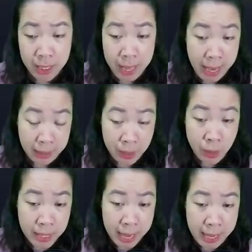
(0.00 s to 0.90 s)
Hàn thiếu
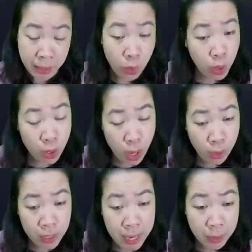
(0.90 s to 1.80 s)
gia, tôi có
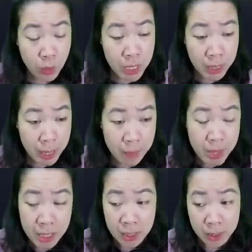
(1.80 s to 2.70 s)
nói là tôi sẽ tiếp
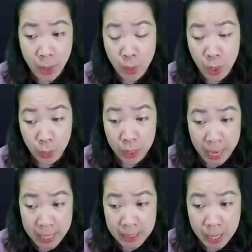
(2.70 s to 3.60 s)
nhận sự theo đuổi của
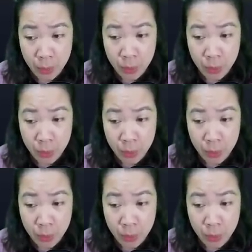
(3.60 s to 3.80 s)
ngài sao?